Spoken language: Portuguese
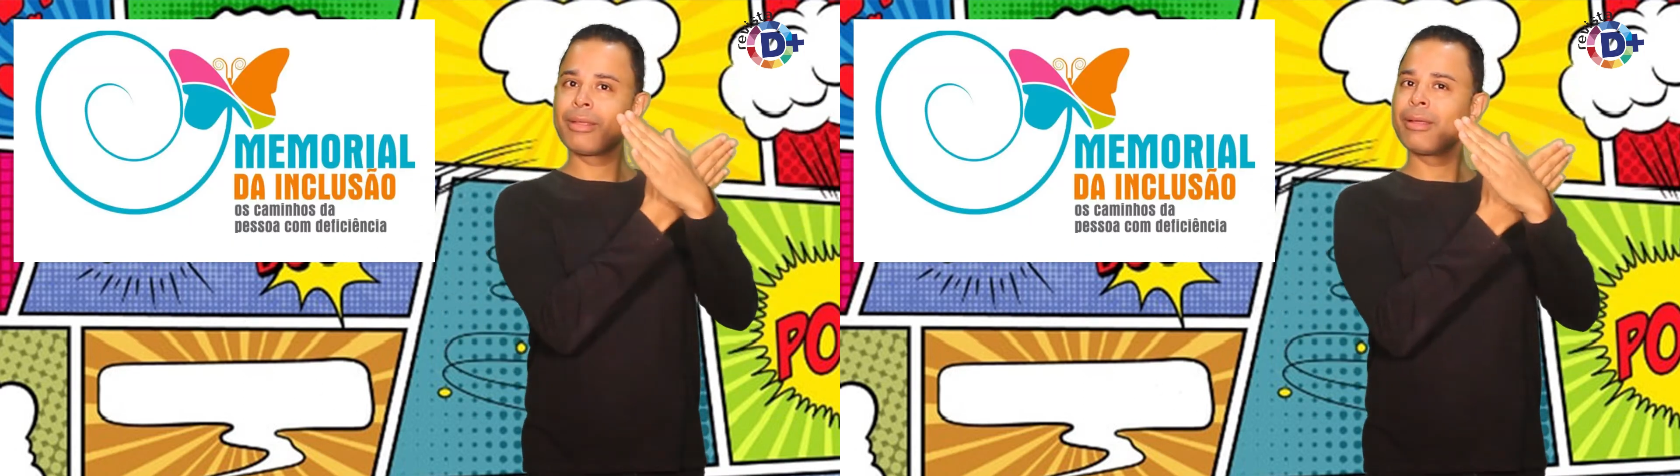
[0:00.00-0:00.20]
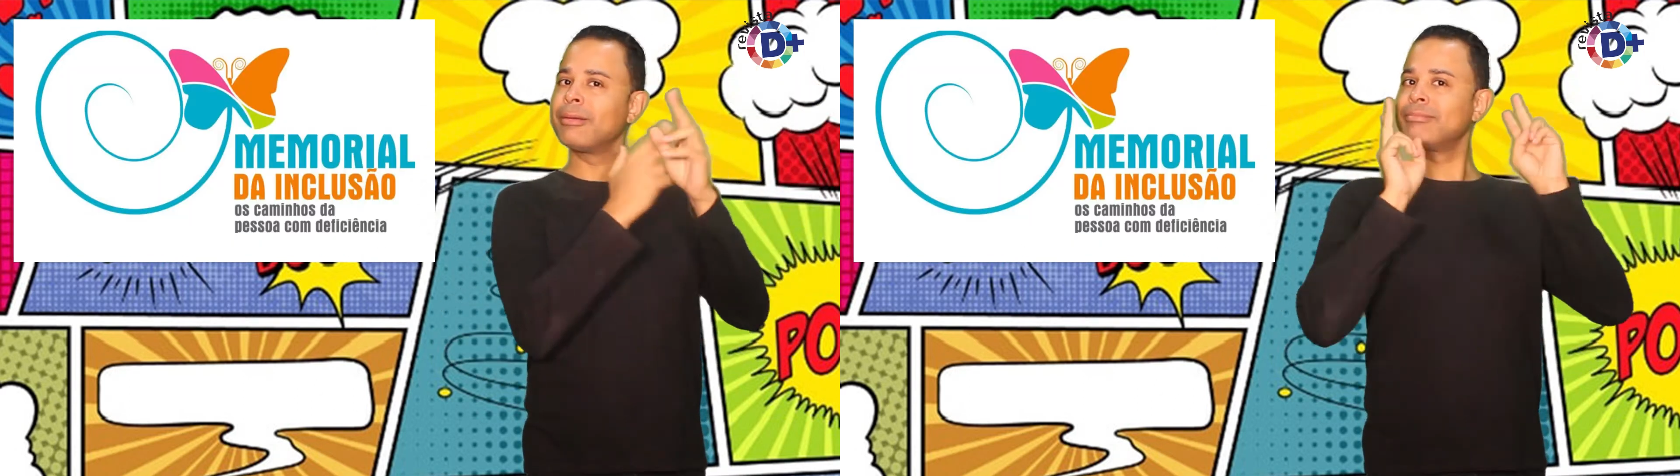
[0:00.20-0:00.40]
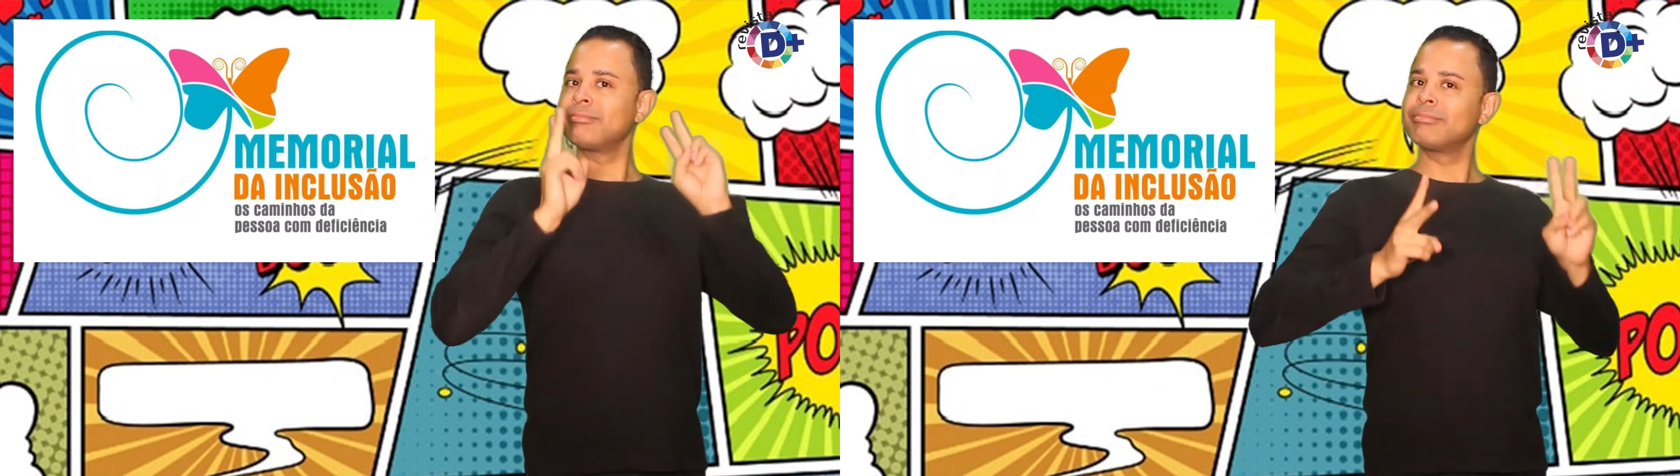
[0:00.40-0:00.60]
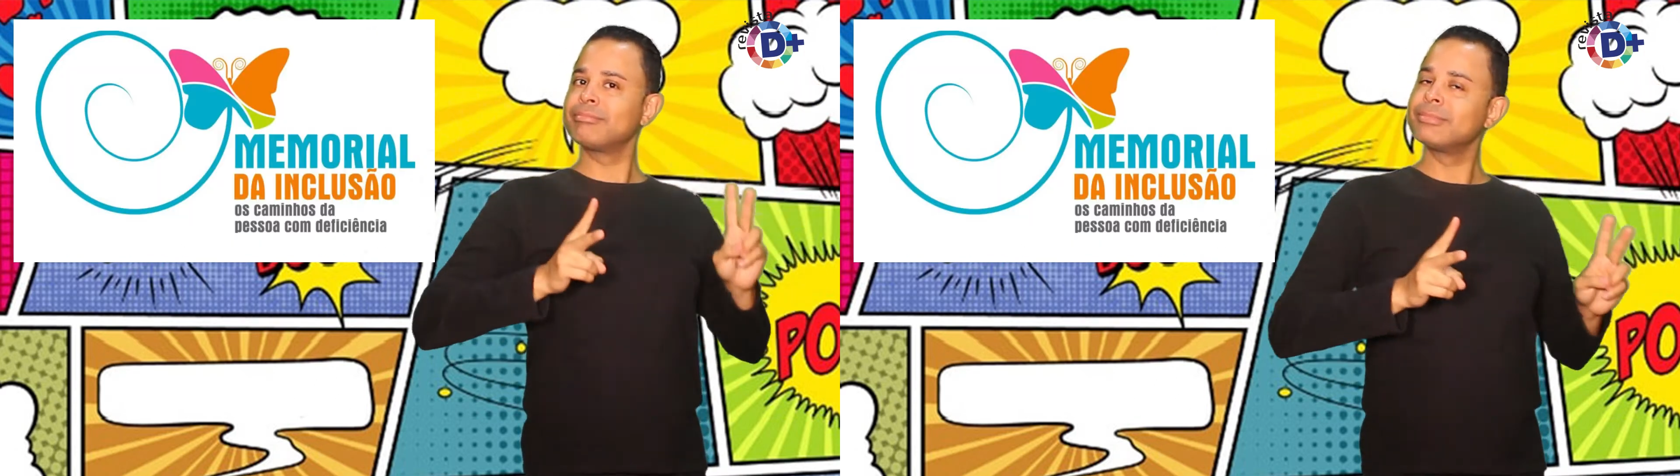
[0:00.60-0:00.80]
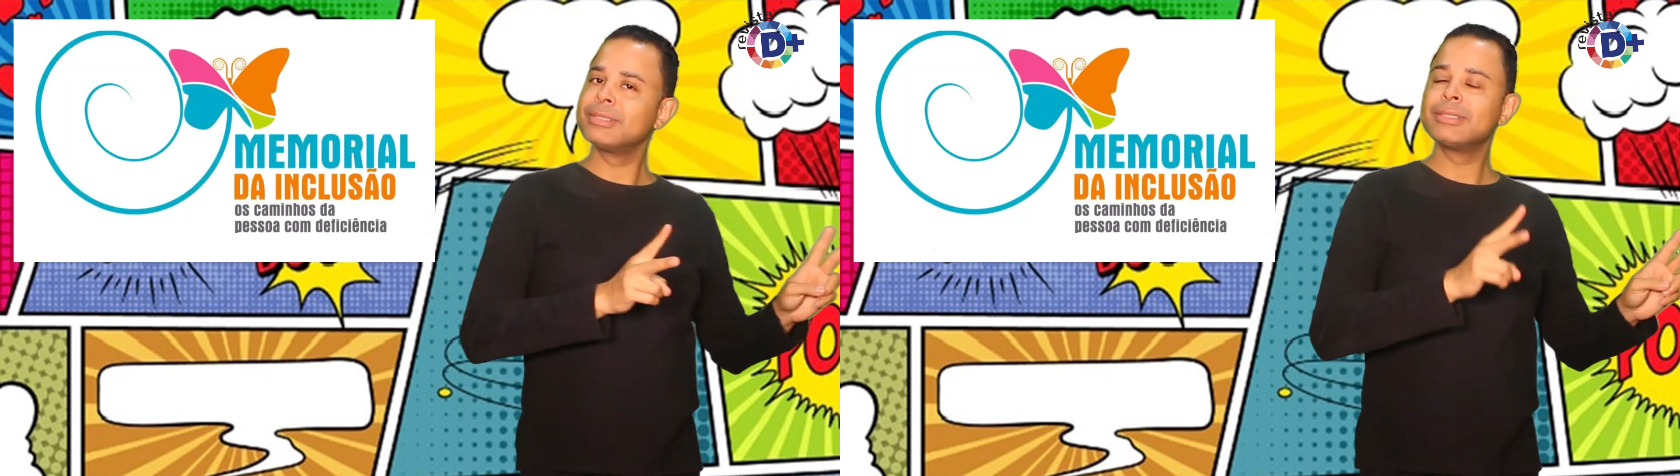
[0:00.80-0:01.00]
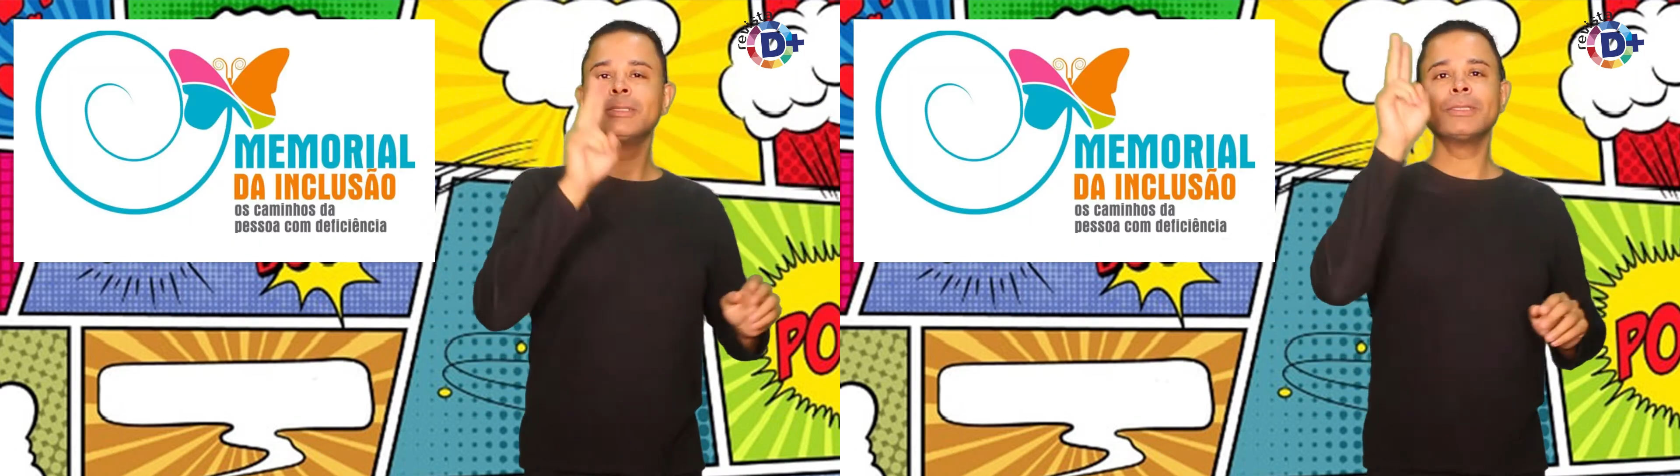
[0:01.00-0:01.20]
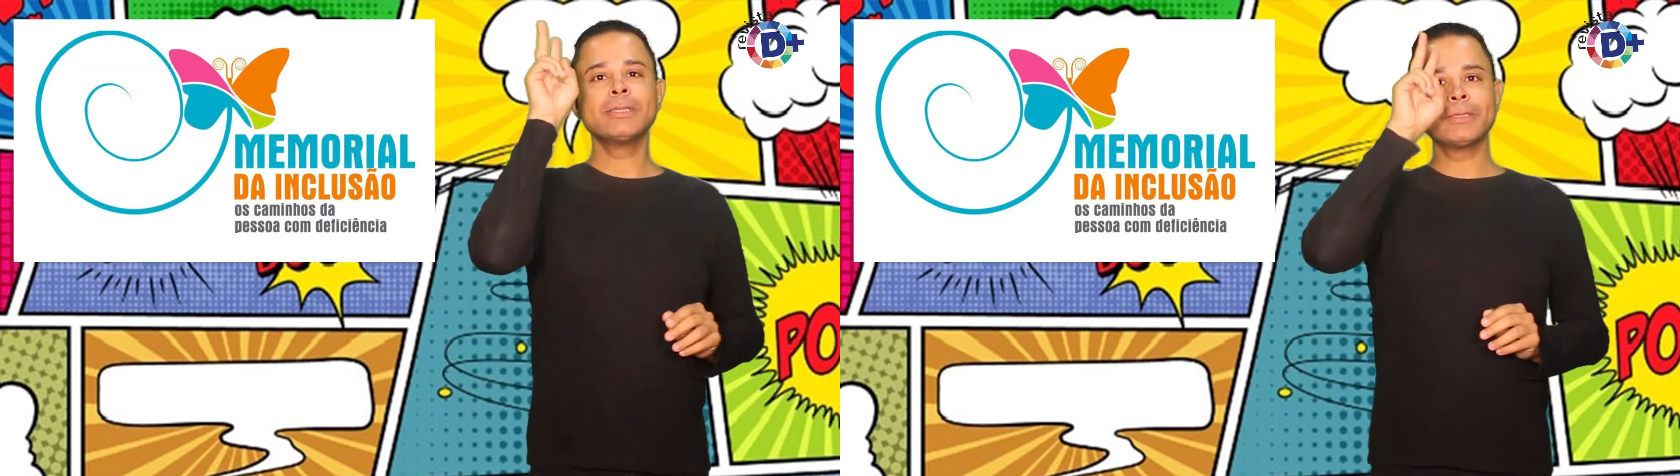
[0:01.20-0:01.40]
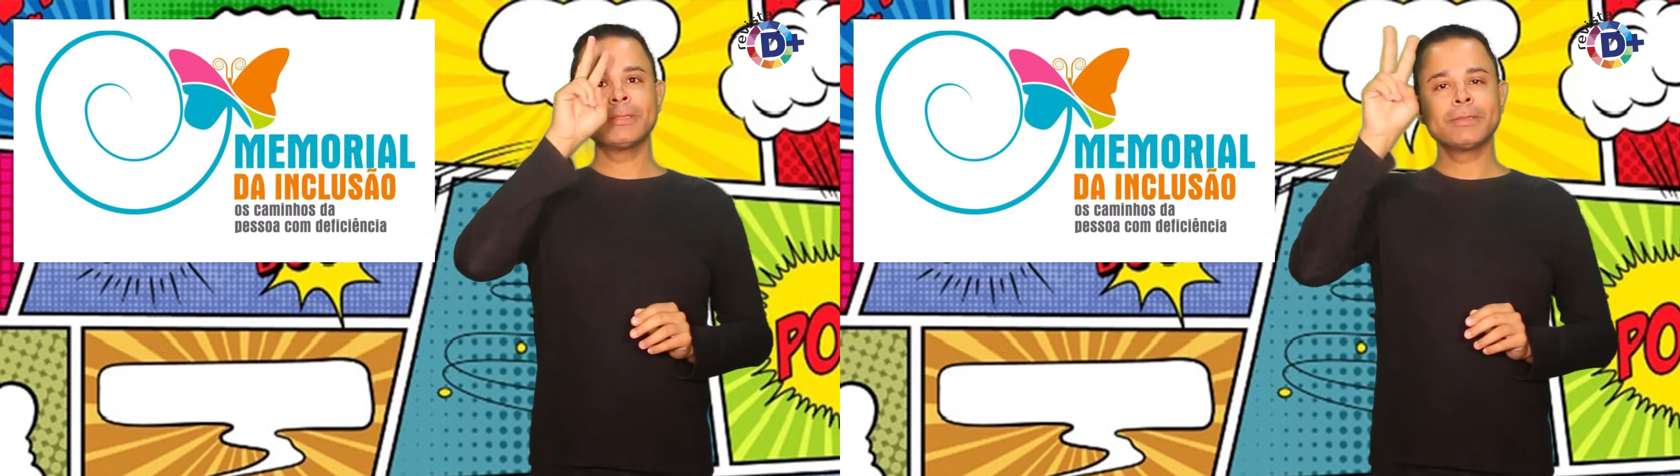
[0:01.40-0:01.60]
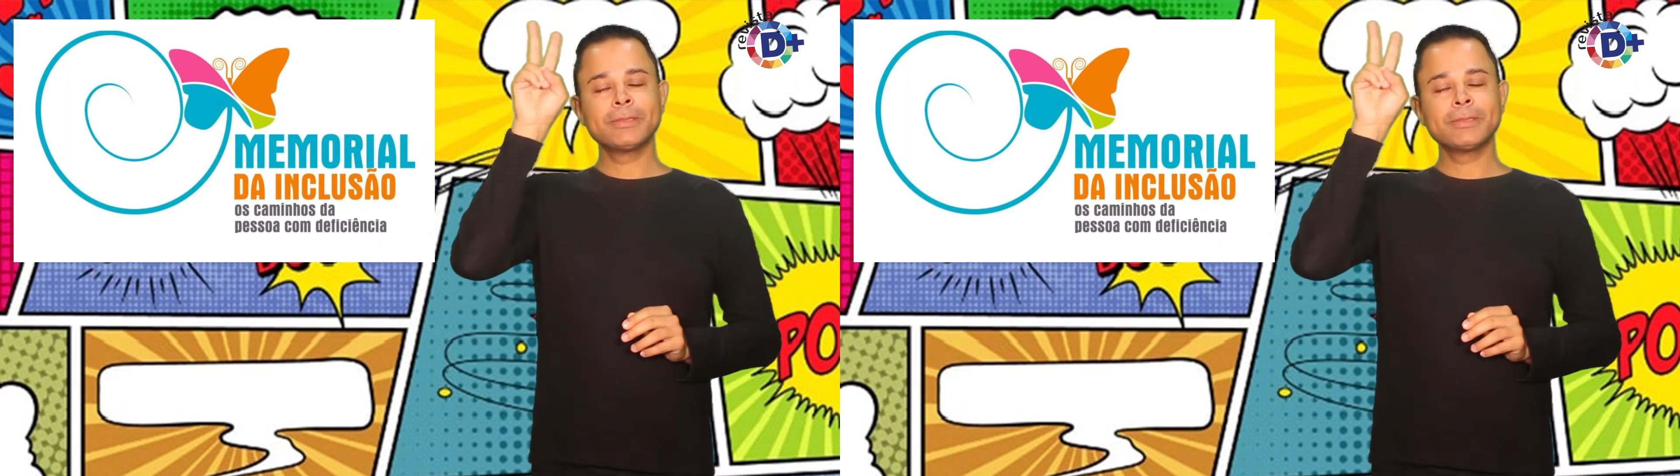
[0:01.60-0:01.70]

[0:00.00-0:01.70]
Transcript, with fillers: fora da celebração.